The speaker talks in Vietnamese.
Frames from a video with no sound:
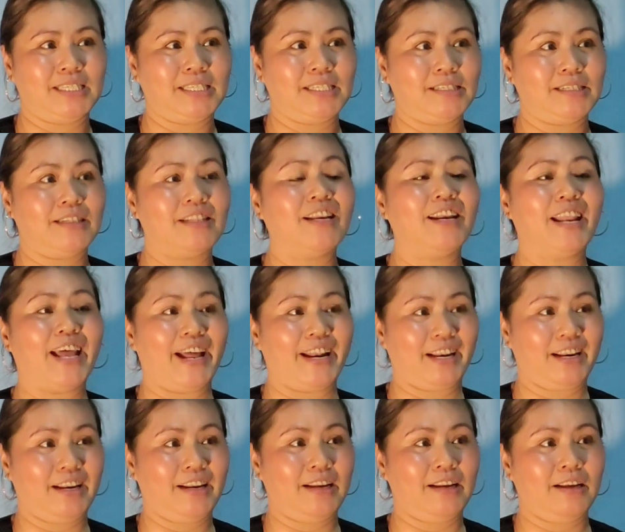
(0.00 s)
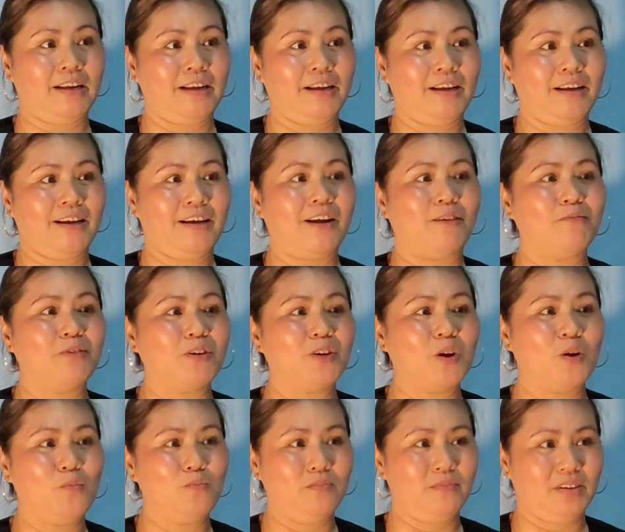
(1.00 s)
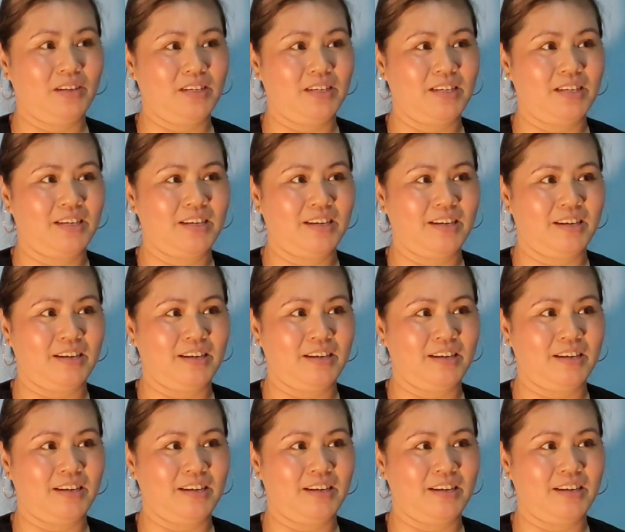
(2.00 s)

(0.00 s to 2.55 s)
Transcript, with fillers: Lành mà. Tin Lành không có cúng. Không cúng.